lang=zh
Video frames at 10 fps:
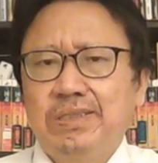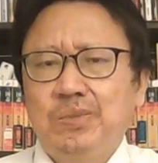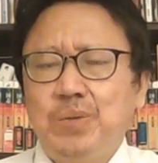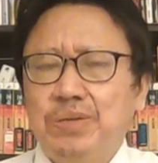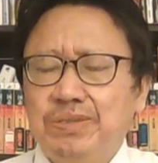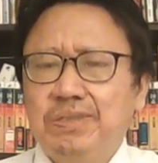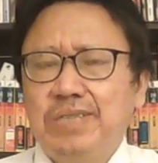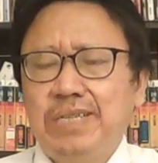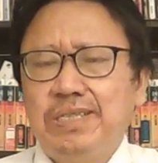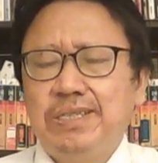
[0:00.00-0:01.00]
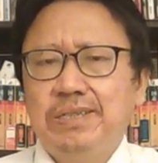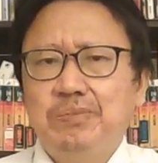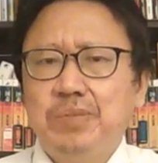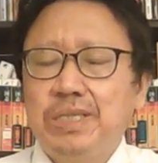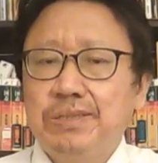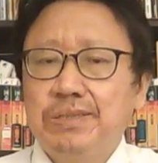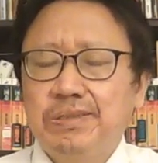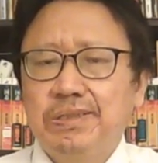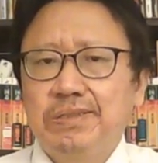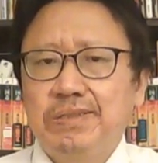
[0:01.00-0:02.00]
具有世界性的，不仅
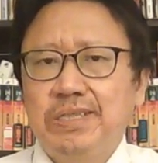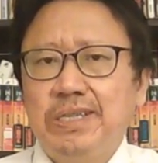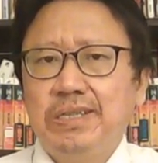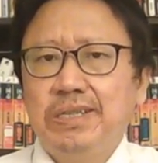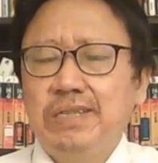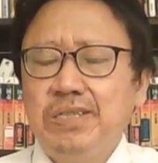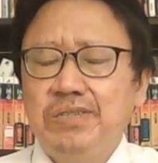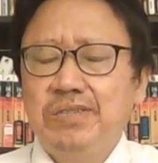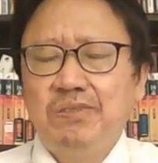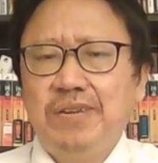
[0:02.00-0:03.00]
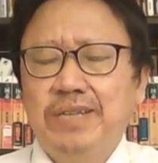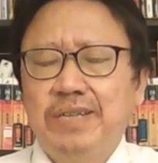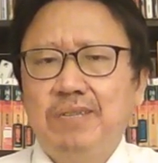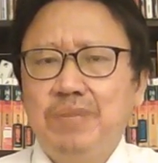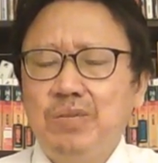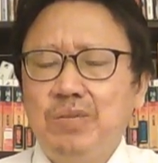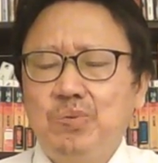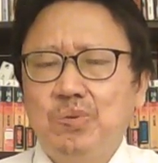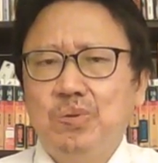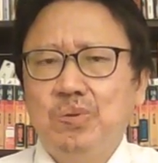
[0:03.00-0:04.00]
是这些遵纪守法的民
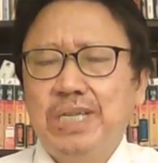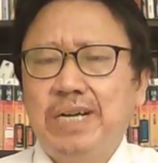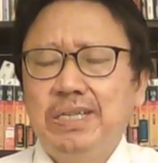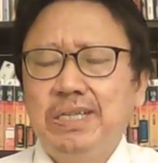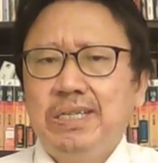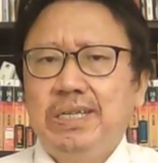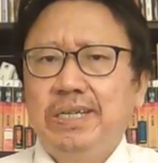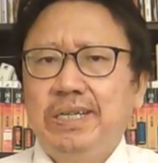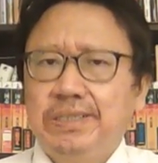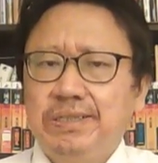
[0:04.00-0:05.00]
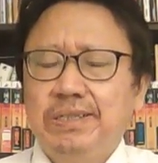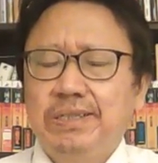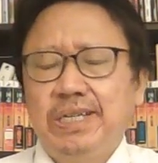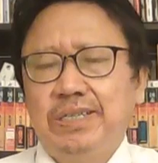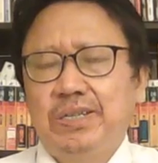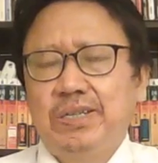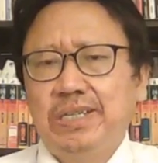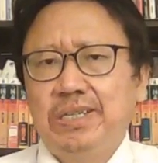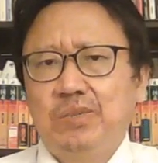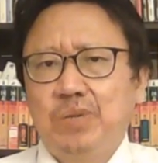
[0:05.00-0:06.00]
主国家啊的人可以到那
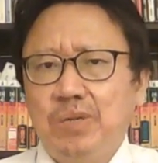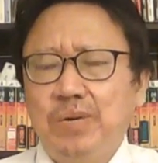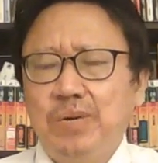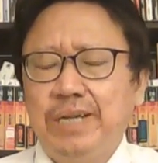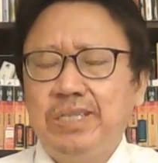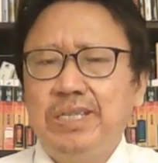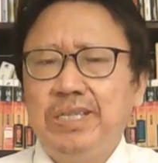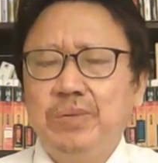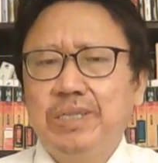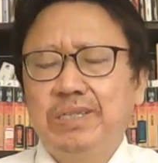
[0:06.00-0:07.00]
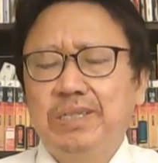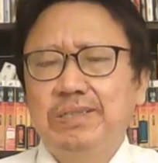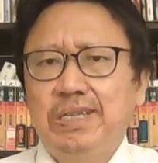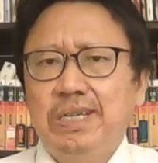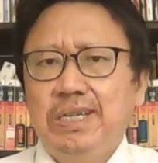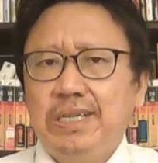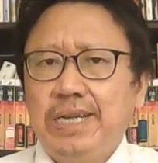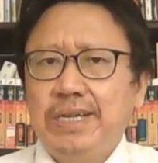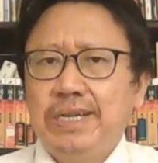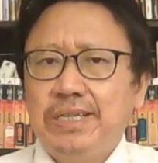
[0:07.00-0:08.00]
里存款，企业或者个人，
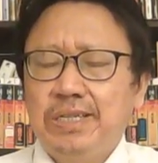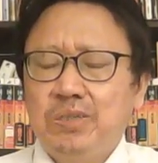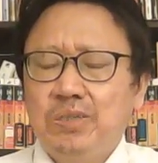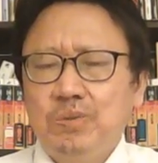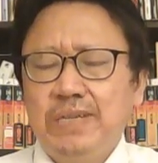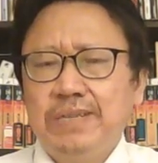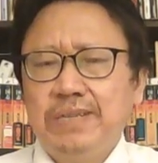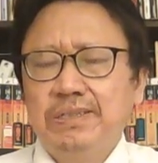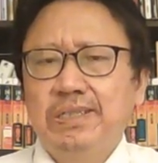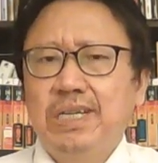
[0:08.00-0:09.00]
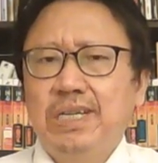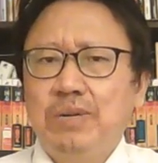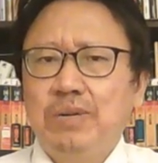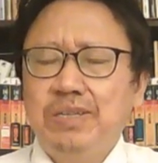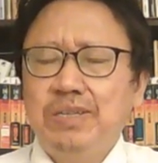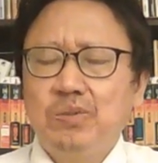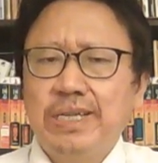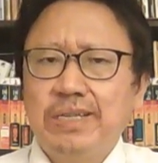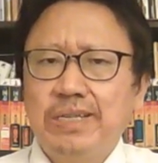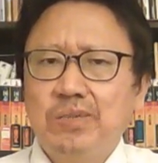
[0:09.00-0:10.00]
连那些独裁者啊为非作
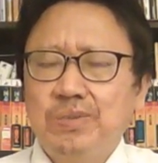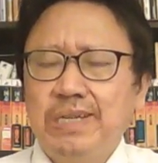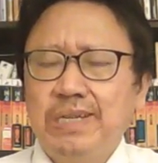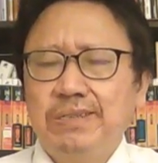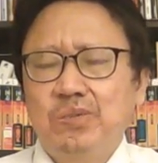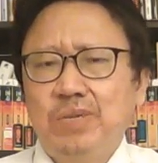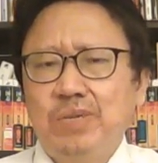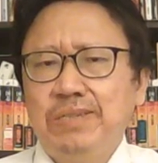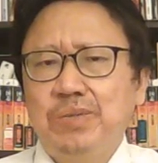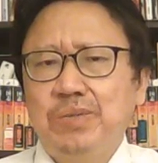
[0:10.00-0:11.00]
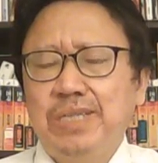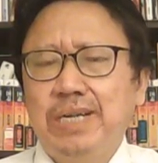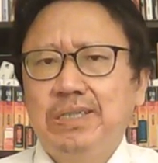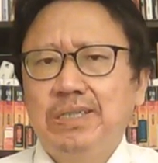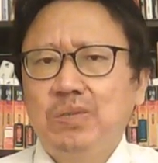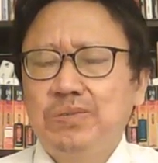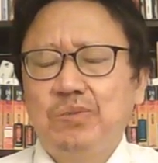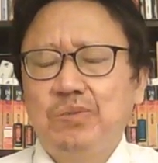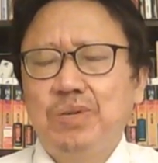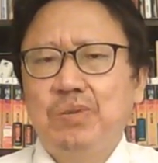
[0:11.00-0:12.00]
歹的独裁者专制国家、共产
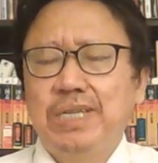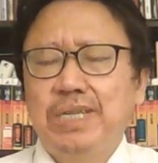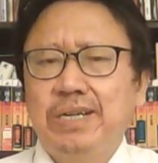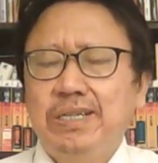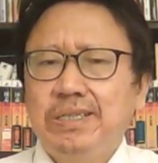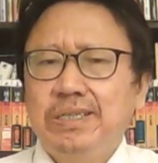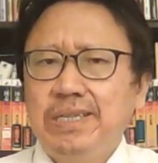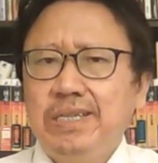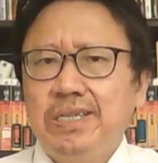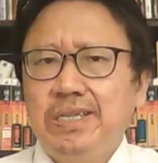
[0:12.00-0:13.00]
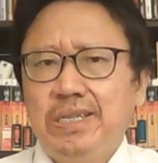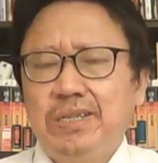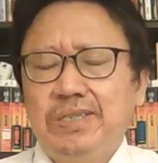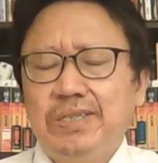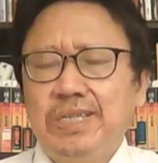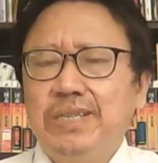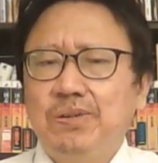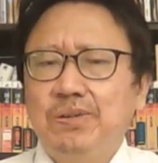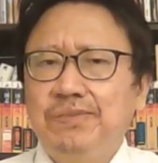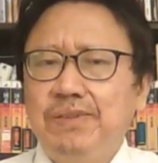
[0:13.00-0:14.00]
主义国家那些领导人也
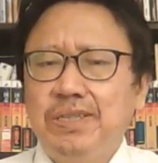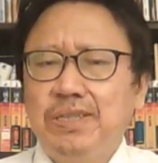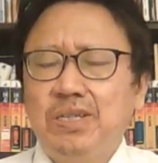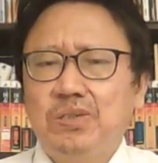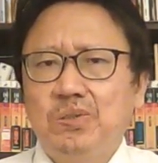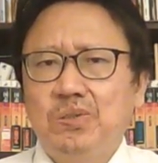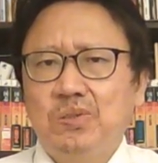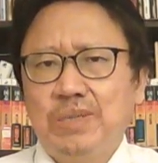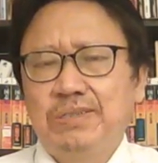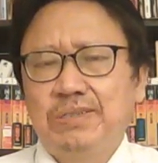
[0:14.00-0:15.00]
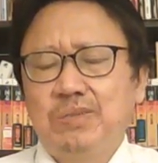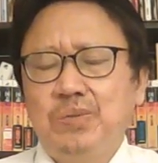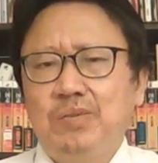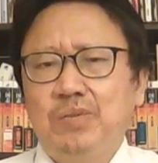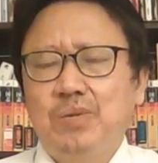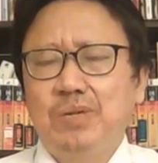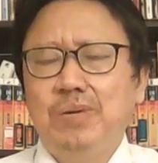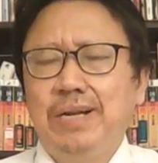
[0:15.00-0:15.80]
都纷纷到。瑞士去存款，